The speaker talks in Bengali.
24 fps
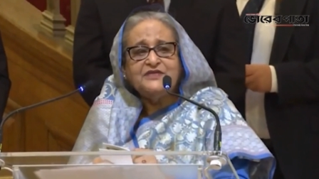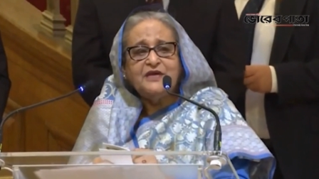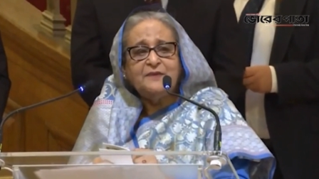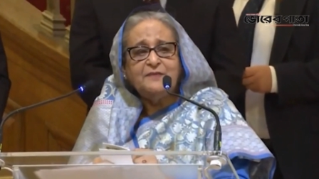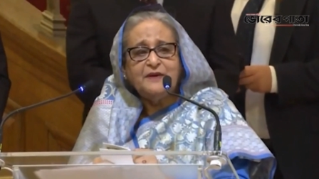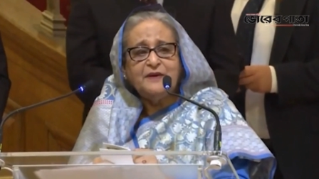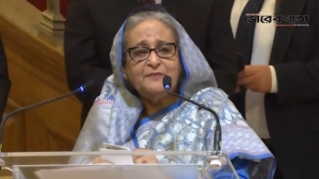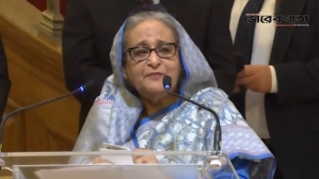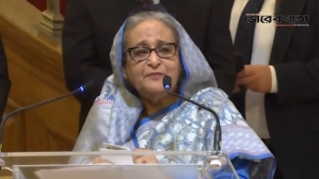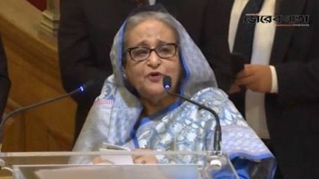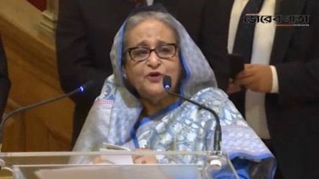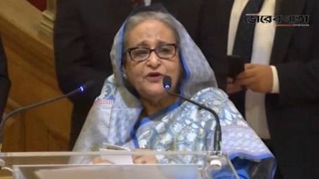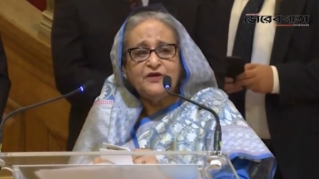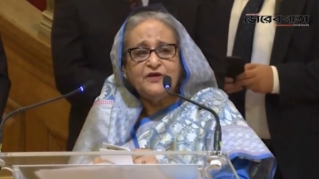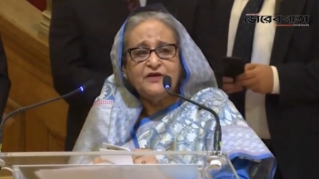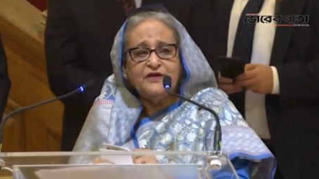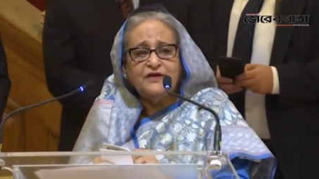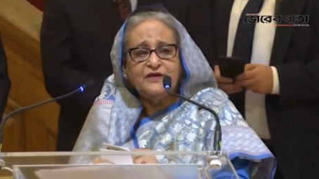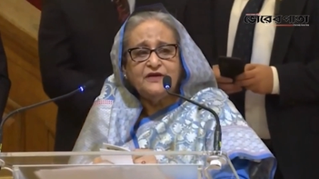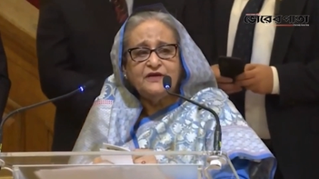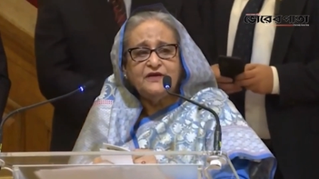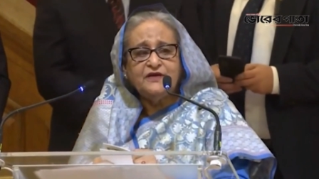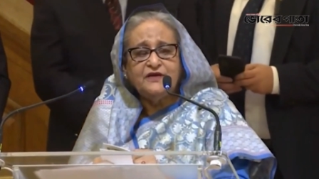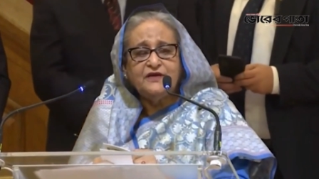আমি যাবার
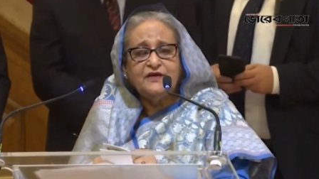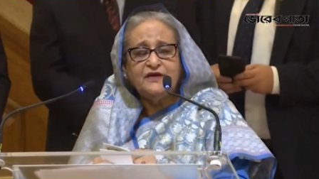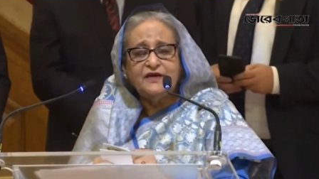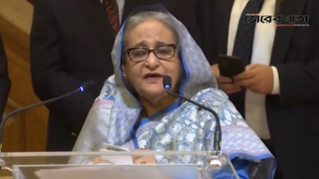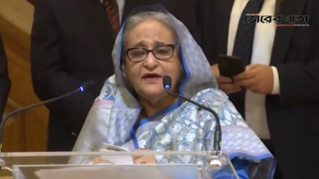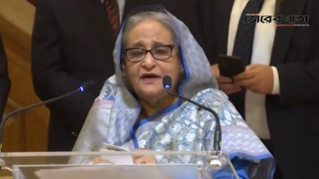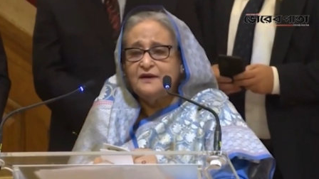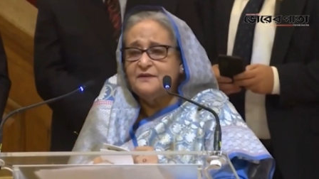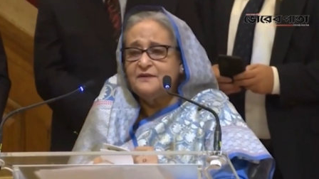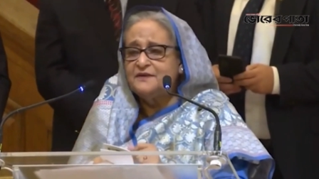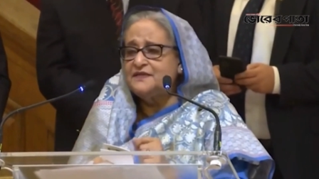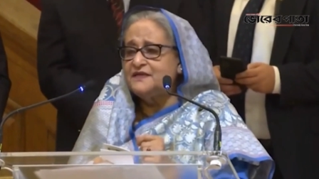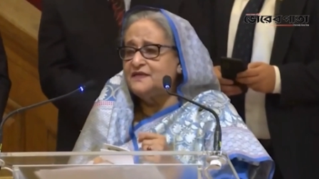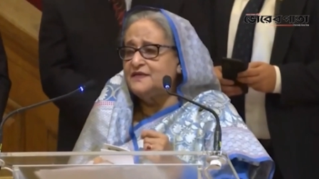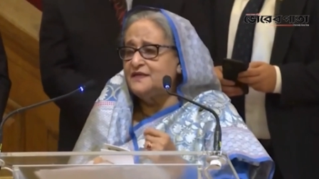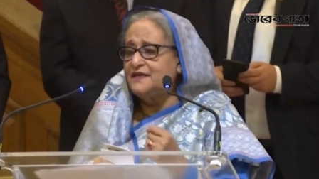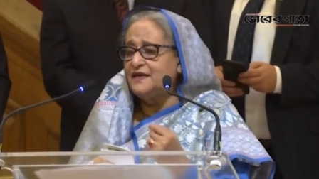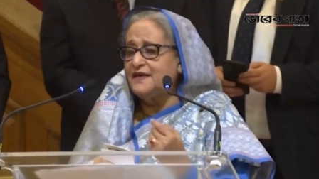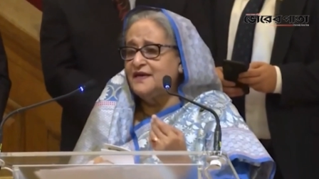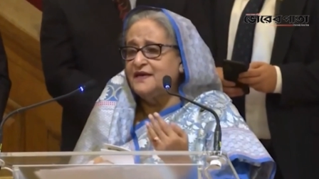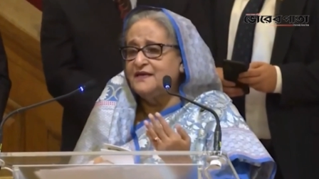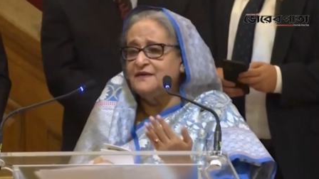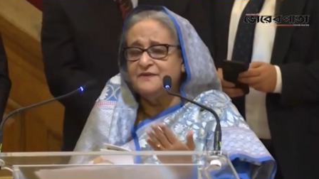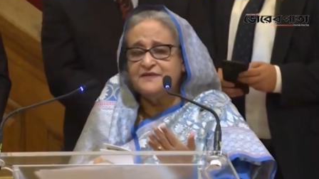পরে
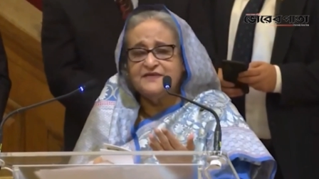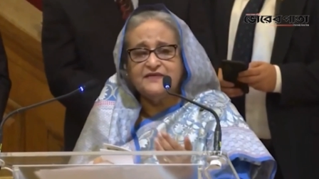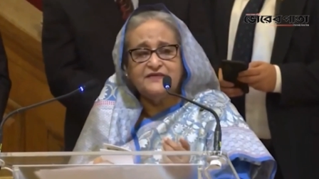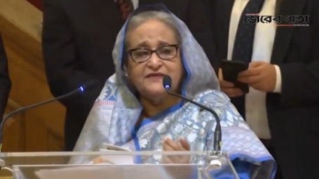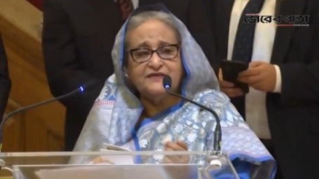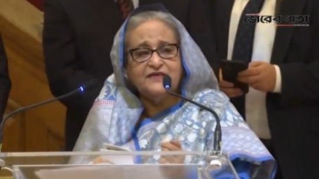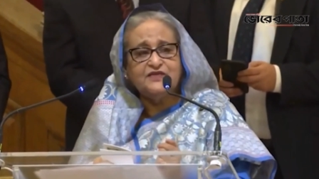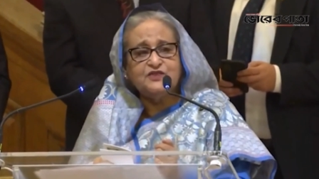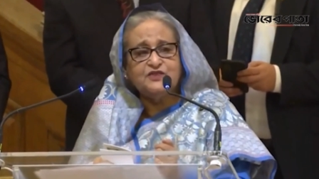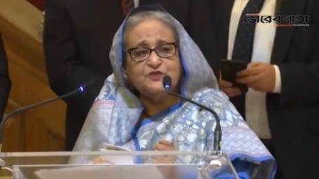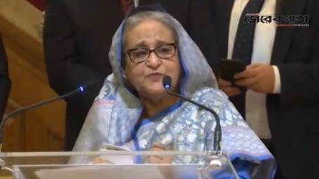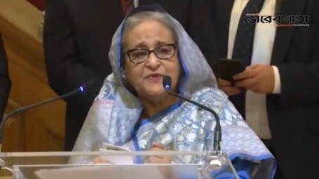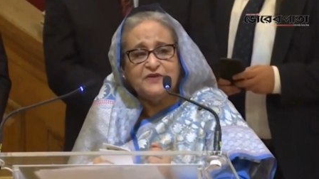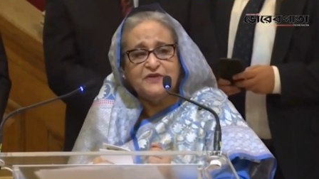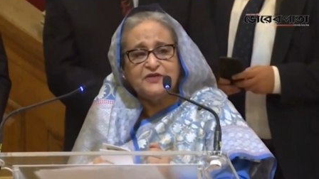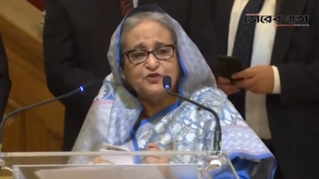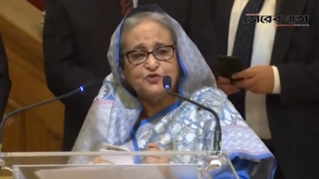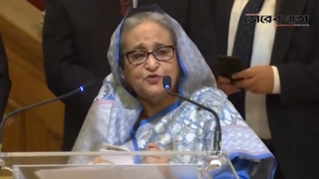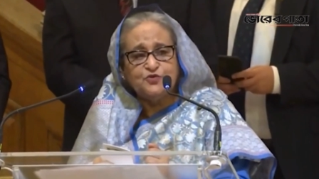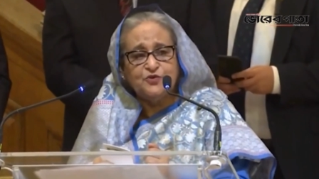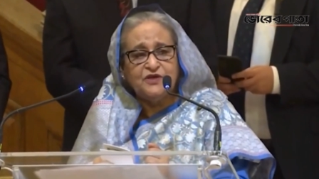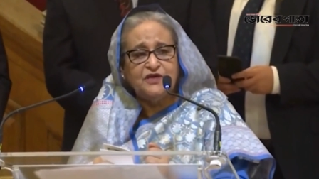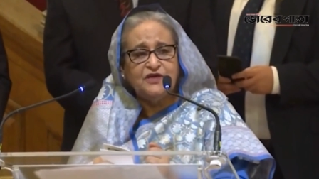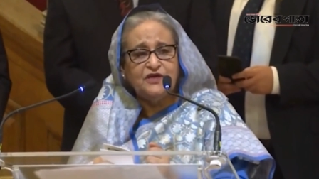আমাদের এলিভেটেড
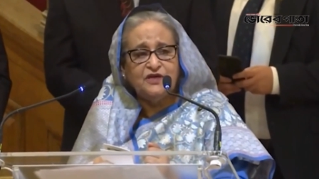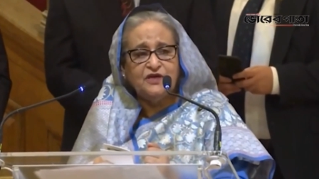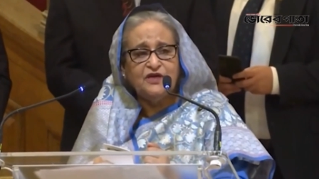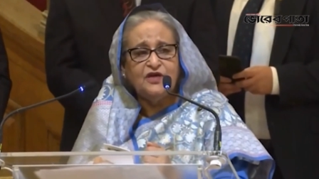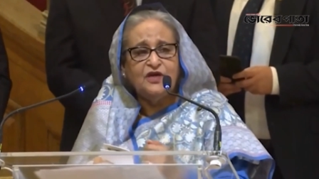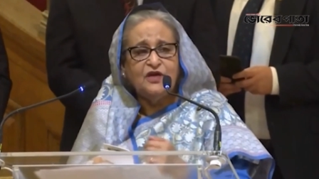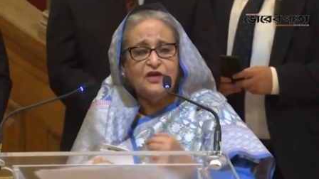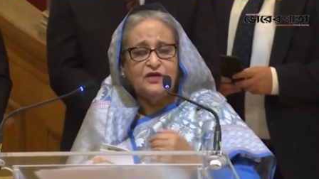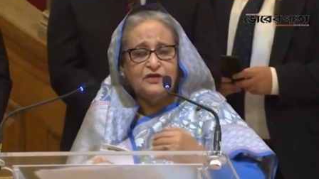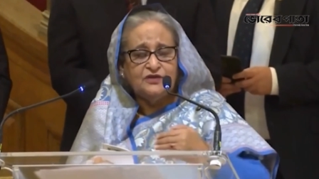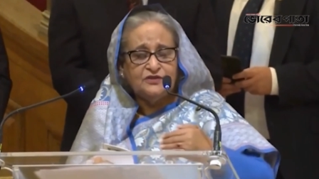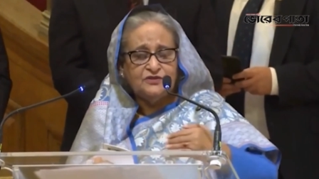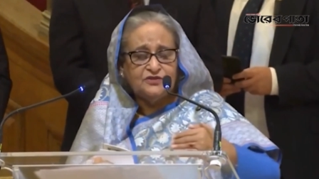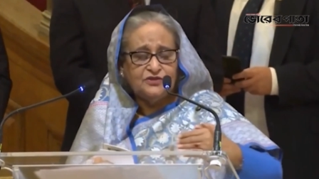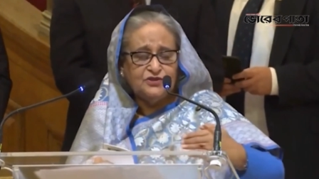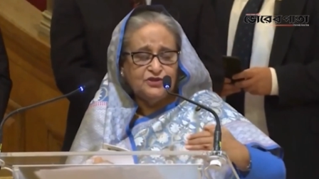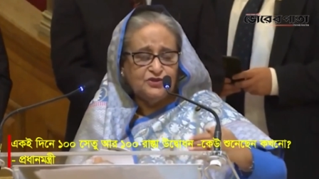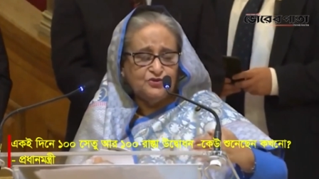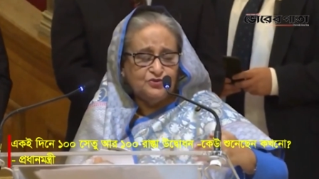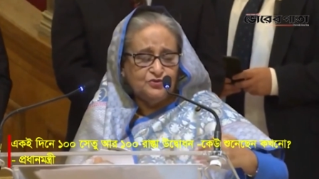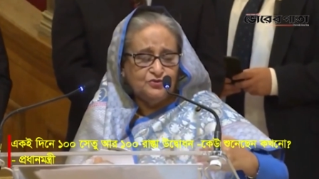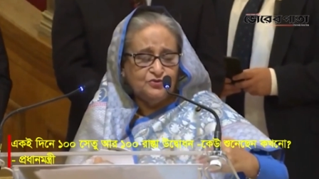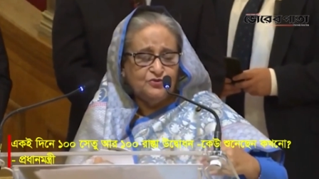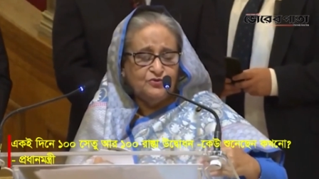ওয়ে
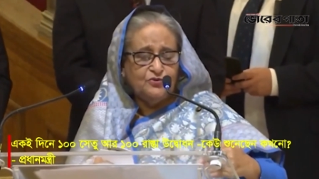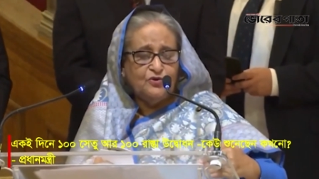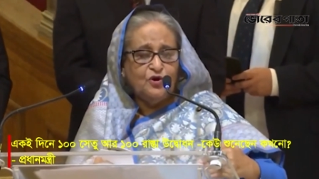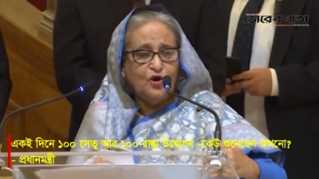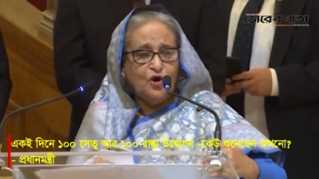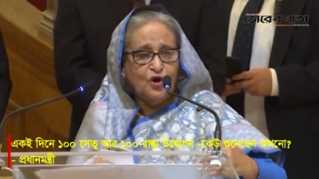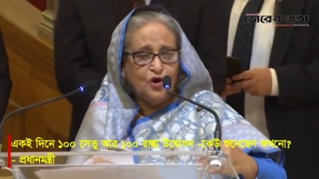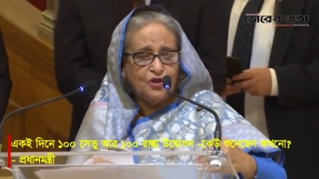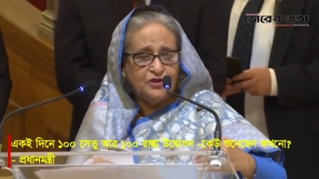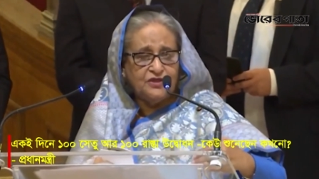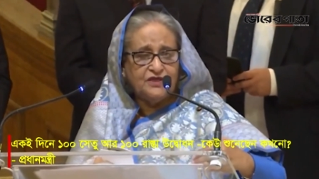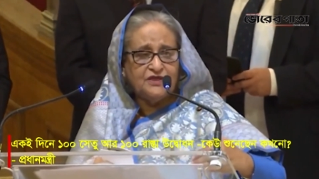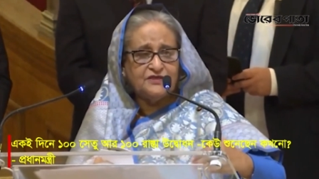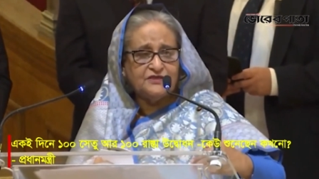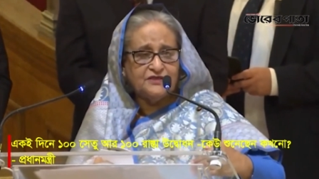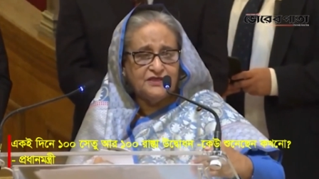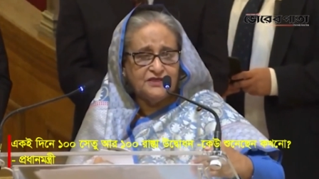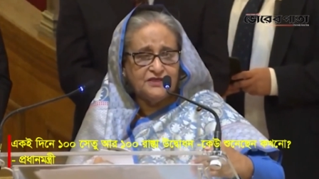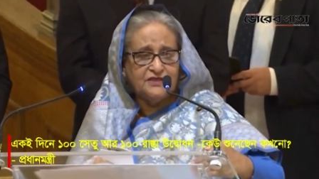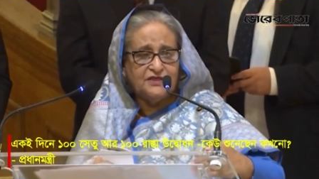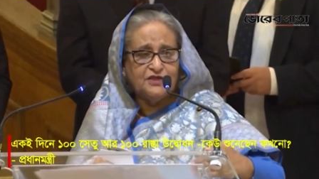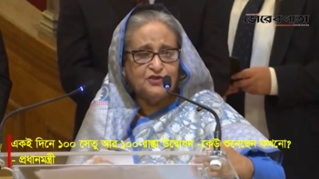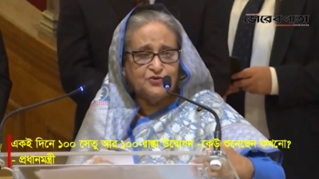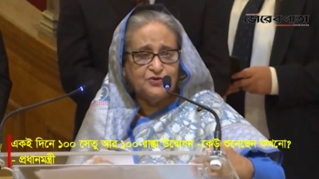যেটুকু
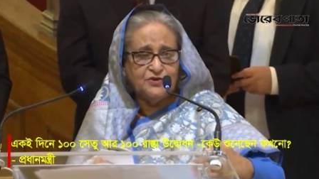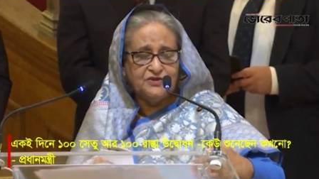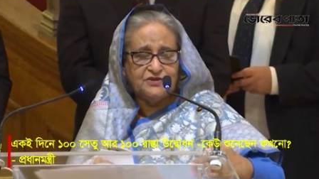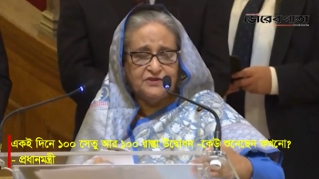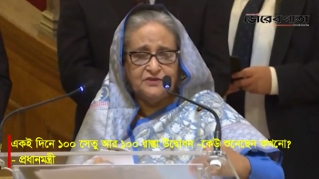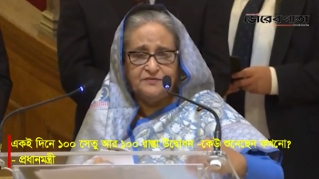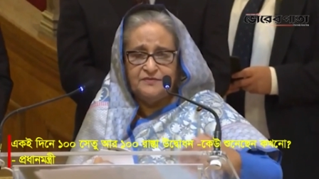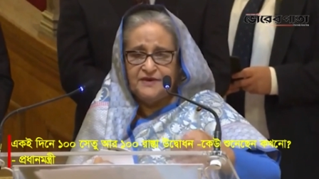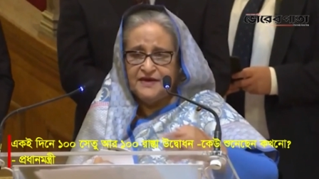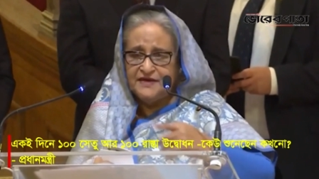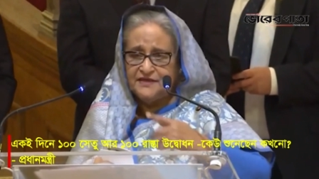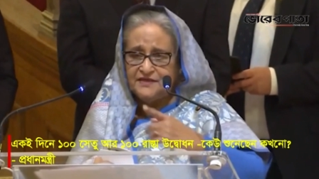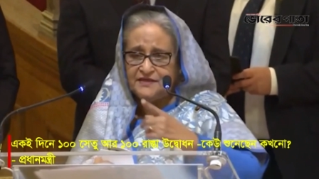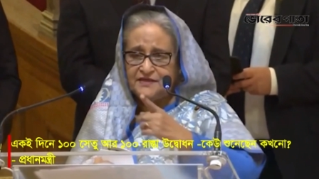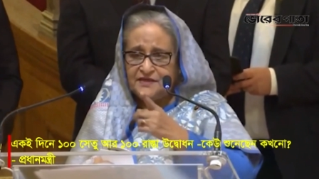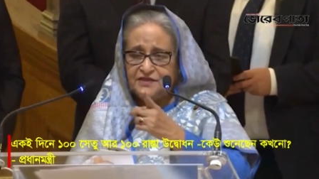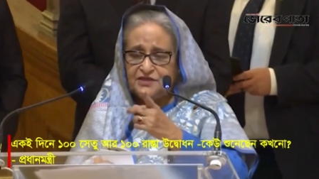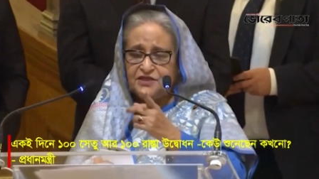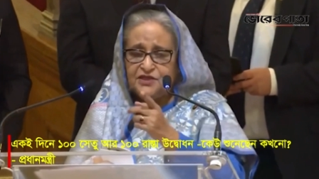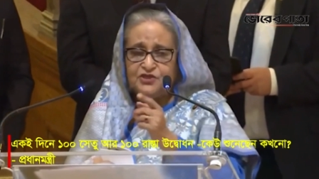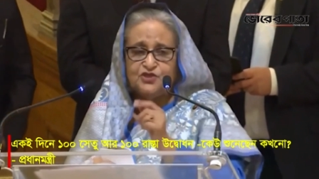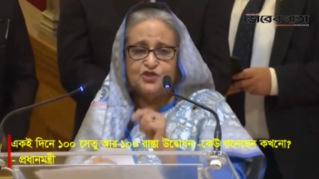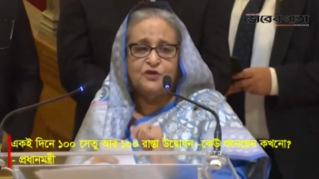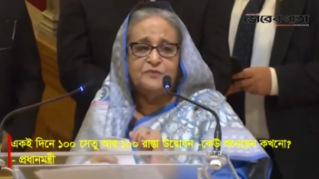অর্ধেকটা শেষ হয়েছে
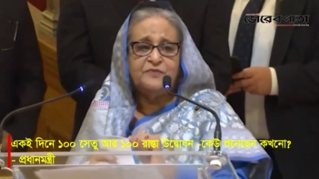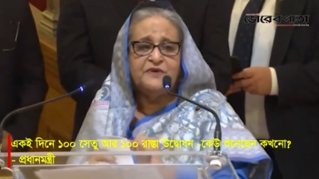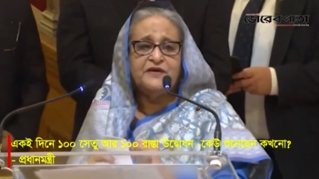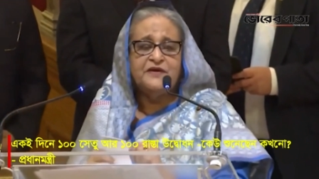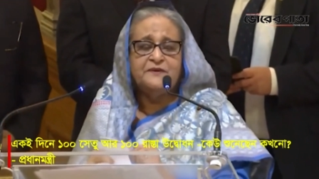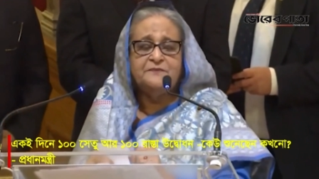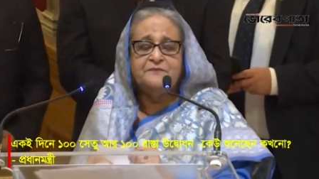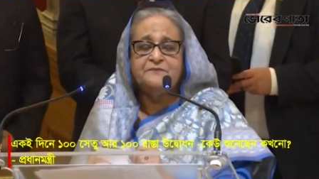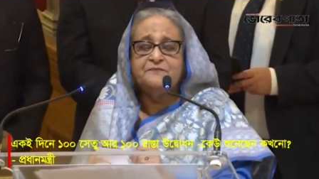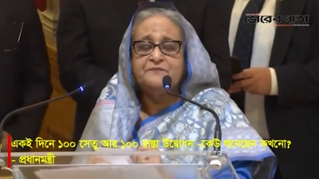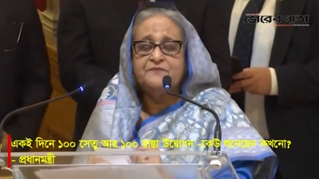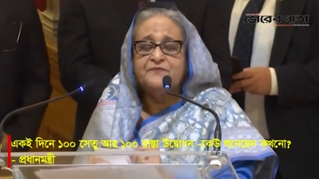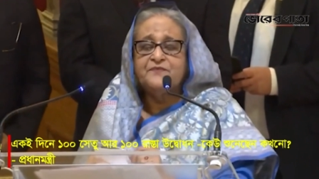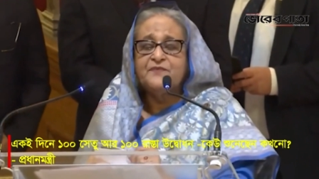বাকিটা শেষ হবে